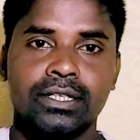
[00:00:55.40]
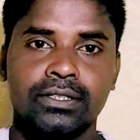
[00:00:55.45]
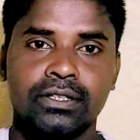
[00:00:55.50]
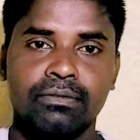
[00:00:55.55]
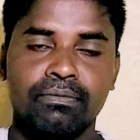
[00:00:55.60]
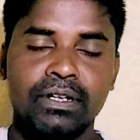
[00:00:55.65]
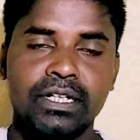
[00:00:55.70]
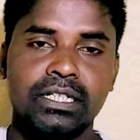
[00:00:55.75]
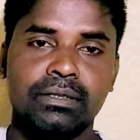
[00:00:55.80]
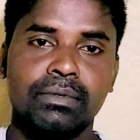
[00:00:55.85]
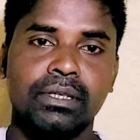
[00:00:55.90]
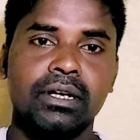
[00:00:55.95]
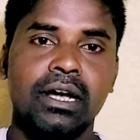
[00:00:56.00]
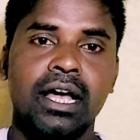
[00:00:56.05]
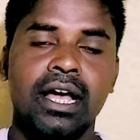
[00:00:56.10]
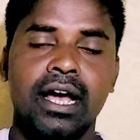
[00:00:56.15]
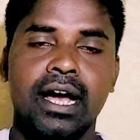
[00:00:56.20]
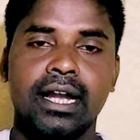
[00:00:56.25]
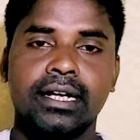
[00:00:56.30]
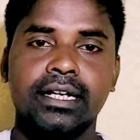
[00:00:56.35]
సో ఫ్రెండ్స్ మీకు
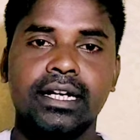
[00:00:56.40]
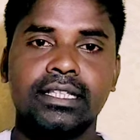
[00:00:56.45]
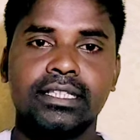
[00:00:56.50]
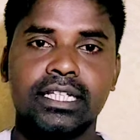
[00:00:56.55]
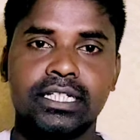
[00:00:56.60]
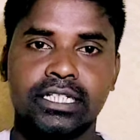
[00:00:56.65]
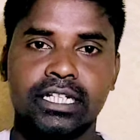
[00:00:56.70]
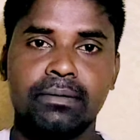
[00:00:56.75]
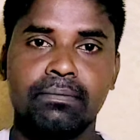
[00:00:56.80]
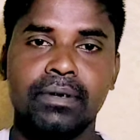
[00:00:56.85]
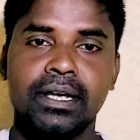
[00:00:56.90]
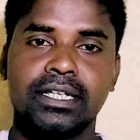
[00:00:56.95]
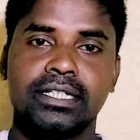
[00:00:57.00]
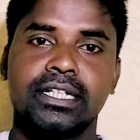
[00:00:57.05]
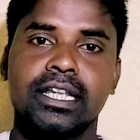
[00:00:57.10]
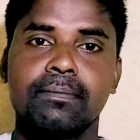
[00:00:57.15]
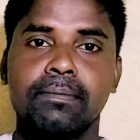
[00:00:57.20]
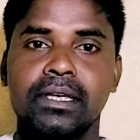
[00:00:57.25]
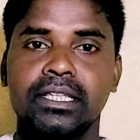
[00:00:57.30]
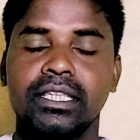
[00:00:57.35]
అన్నీ అయితే స్టెప్ బై
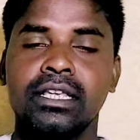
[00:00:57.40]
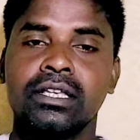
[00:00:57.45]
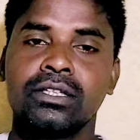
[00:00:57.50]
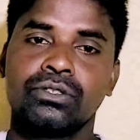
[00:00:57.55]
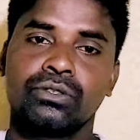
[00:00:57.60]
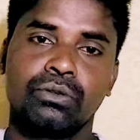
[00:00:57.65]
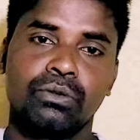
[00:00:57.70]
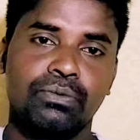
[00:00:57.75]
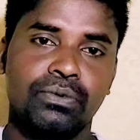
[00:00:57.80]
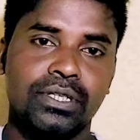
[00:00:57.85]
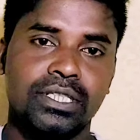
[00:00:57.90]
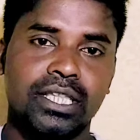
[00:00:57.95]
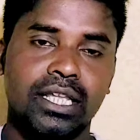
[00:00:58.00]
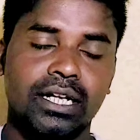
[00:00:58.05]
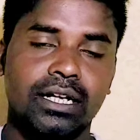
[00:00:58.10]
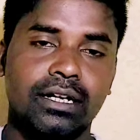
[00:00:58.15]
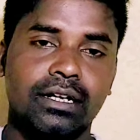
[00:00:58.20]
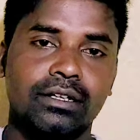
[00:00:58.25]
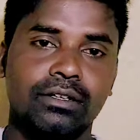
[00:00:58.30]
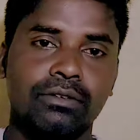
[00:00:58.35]
స్టెప్ అయితే
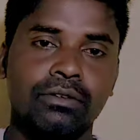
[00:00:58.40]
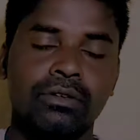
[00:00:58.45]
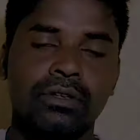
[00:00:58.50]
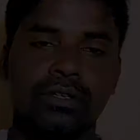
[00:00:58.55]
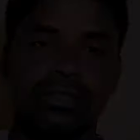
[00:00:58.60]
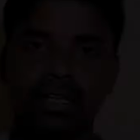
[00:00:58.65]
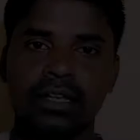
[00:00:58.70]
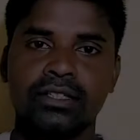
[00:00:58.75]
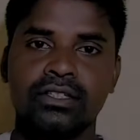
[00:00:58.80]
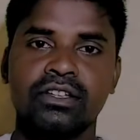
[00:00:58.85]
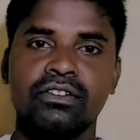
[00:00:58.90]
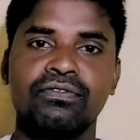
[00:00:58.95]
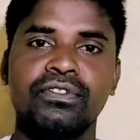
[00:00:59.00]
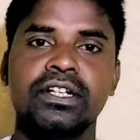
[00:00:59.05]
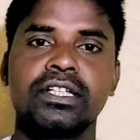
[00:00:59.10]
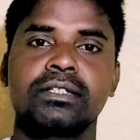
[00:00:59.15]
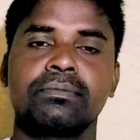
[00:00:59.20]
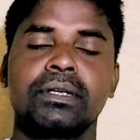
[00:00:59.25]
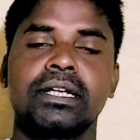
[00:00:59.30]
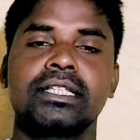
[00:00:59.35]
చూపిస్తాను అన్నట్టు సో
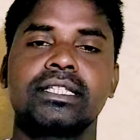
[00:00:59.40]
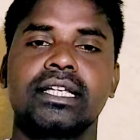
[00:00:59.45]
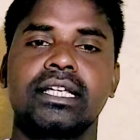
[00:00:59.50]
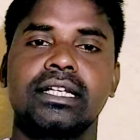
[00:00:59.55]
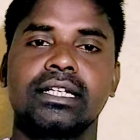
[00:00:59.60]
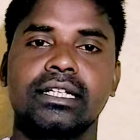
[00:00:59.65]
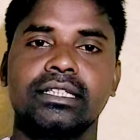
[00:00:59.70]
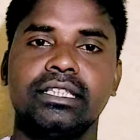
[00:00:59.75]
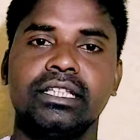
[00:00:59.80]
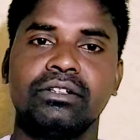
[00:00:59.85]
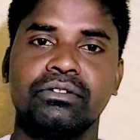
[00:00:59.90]
ఫ్రెండ్స్ మన ఛానల్కి